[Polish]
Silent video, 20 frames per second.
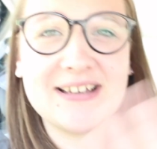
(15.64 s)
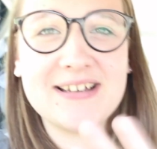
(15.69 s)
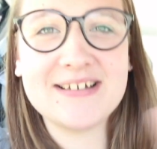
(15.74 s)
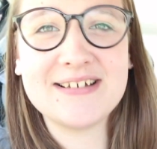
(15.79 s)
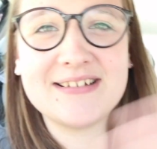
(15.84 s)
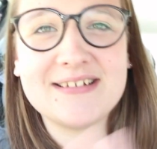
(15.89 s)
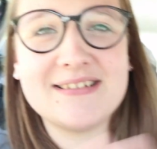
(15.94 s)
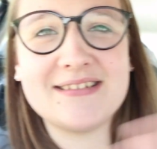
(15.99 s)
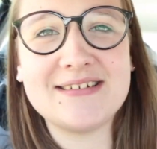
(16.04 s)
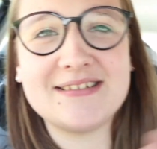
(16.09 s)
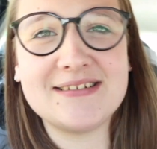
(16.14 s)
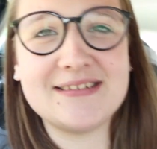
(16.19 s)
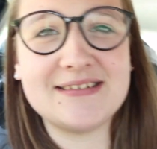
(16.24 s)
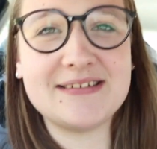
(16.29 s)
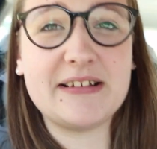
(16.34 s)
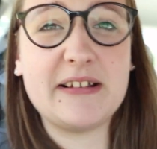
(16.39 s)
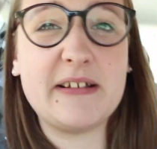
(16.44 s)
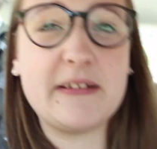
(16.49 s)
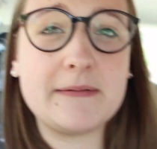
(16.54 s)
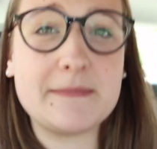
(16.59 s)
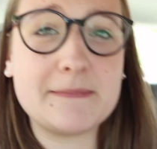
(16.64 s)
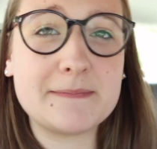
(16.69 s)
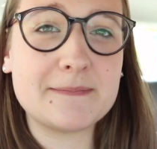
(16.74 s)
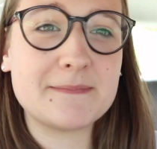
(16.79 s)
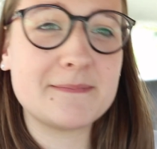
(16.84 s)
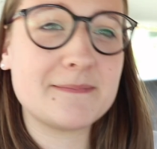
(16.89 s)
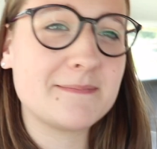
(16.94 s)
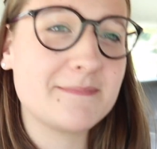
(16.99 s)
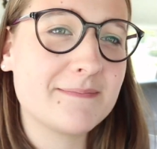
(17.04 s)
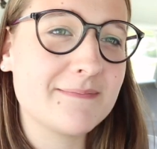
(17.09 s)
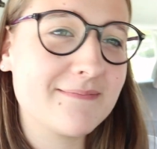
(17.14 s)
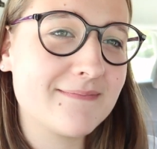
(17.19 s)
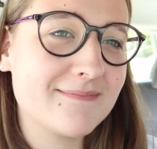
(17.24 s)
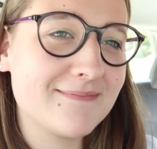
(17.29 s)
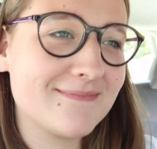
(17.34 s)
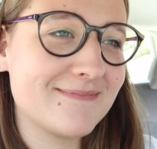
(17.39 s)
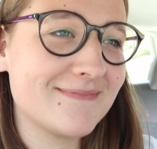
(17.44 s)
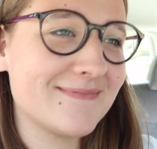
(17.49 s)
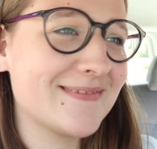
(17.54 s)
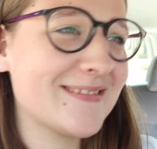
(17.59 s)
mnie. co się obejrzałaś?
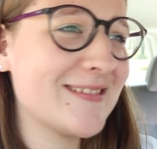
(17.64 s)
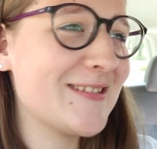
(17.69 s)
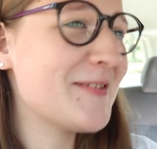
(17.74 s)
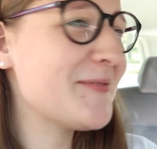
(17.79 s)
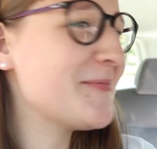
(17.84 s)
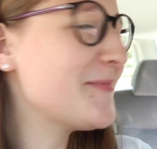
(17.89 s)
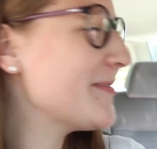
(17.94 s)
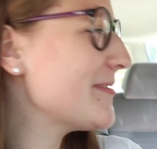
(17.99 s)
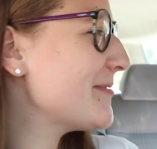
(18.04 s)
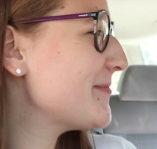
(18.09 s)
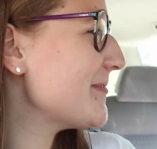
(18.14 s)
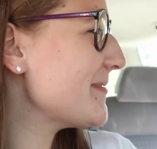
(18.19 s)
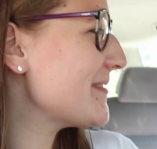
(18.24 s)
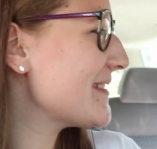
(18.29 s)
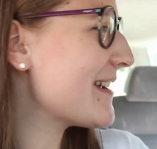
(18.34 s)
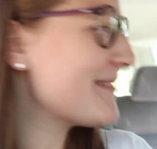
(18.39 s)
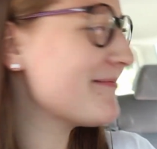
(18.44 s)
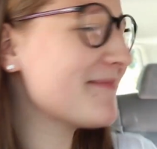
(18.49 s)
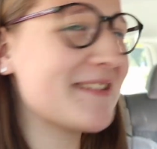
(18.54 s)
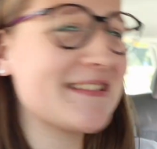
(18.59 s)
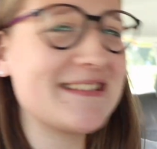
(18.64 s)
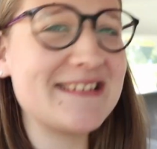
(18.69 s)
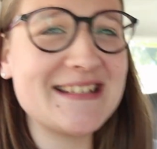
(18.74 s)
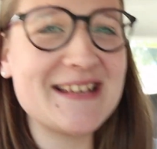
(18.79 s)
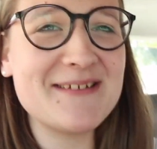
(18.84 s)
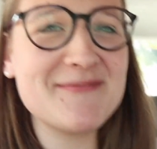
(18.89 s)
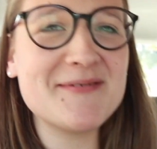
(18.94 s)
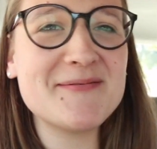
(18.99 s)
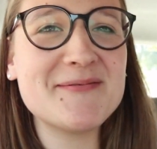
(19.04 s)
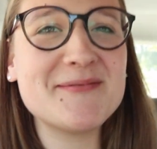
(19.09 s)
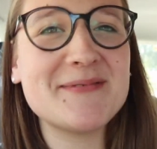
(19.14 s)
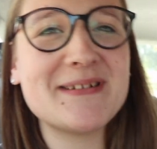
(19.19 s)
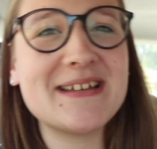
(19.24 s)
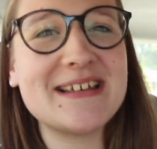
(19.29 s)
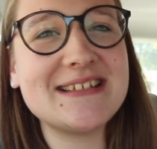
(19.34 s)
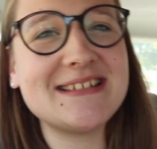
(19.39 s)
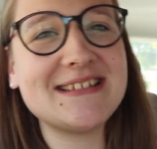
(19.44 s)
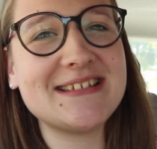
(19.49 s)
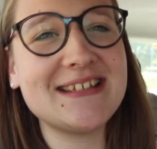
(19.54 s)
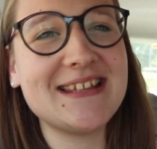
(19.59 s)
No bo spojrzałam na ciebie, bo
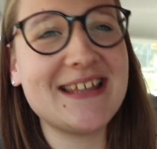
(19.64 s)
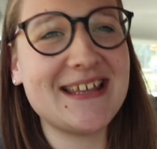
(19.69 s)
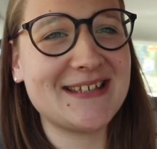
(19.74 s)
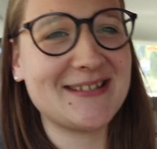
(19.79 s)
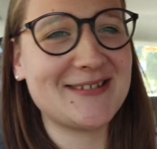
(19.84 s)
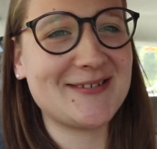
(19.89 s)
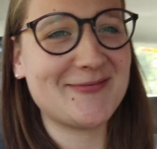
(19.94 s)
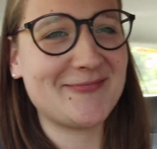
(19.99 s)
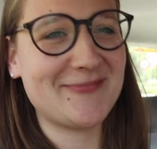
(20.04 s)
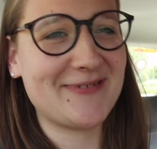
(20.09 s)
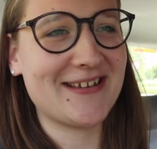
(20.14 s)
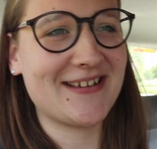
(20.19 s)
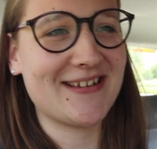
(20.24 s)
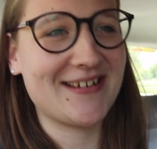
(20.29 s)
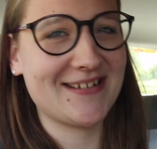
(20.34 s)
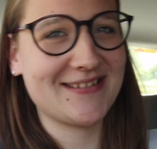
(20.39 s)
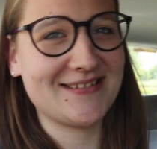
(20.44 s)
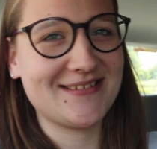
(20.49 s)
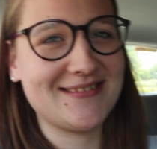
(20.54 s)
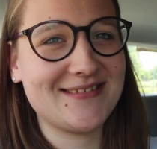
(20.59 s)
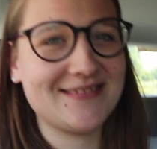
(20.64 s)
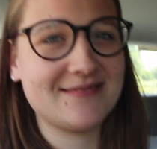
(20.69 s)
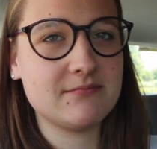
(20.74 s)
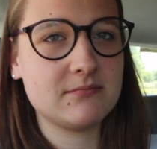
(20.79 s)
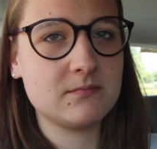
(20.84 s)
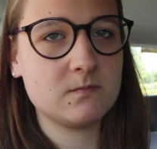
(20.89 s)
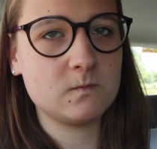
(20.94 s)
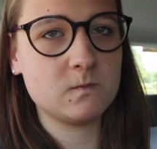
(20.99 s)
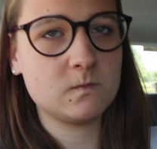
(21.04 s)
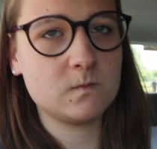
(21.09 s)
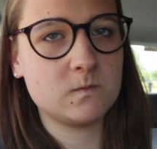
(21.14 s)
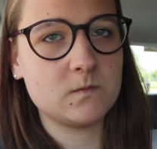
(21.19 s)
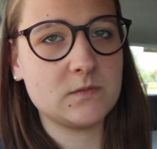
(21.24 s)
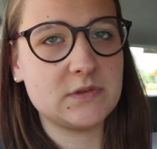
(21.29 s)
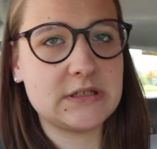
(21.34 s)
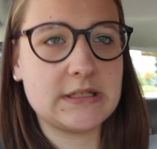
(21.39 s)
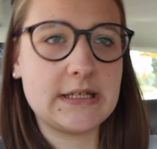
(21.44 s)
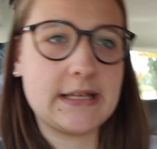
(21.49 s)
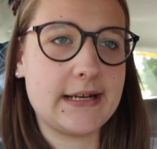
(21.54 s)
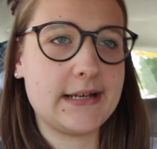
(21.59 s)
mnie się nie śmiać. metrów,
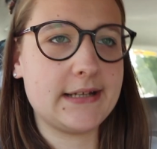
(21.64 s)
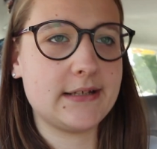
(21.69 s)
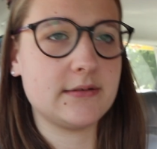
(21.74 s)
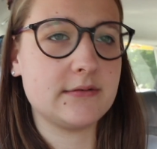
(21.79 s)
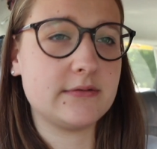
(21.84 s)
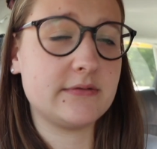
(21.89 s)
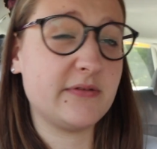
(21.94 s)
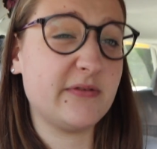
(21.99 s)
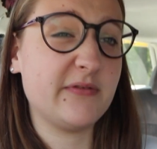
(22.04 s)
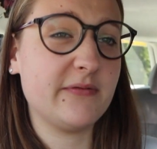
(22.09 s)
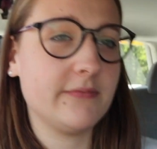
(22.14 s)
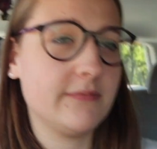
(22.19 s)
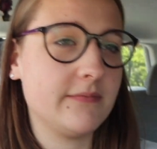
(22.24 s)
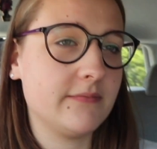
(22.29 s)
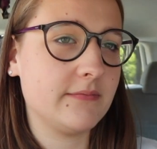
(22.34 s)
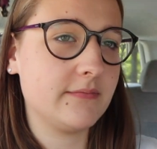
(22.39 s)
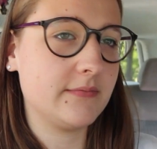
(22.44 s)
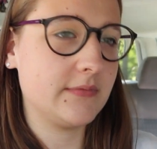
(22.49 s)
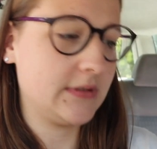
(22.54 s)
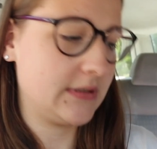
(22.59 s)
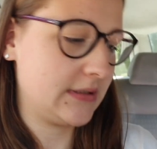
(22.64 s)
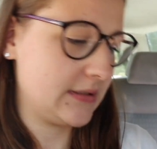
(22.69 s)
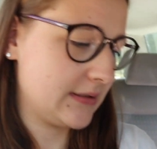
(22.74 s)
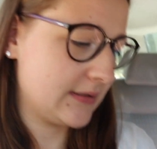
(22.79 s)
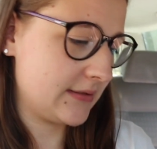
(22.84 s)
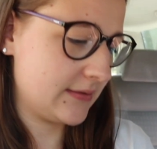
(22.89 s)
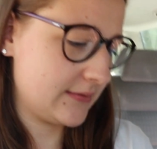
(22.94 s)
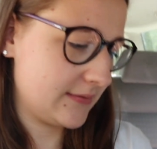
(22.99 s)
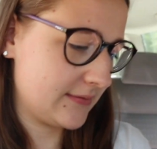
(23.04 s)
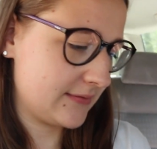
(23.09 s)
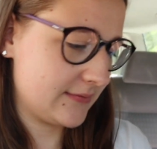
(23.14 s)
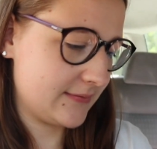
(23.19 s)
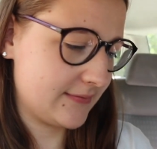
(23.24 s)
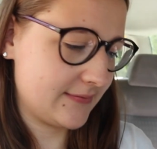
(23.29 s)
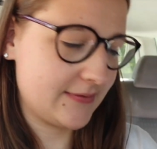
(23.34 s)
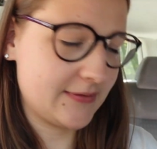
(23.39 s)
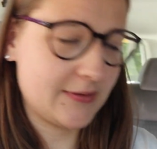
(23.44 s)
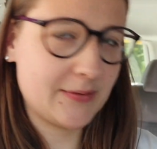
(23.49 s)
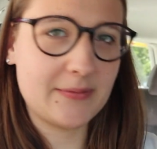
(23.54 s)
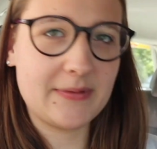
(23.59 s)
na rondzie drugi zjazd. Tak
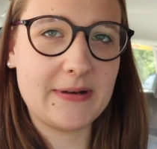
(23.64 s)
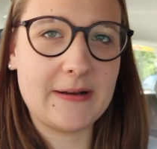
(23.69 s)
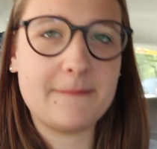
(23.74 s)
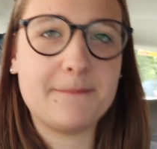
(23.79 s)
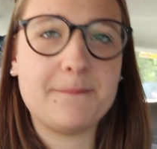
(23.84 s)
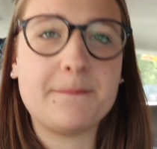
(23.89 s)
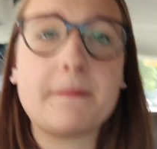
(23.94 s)
no. Dobra.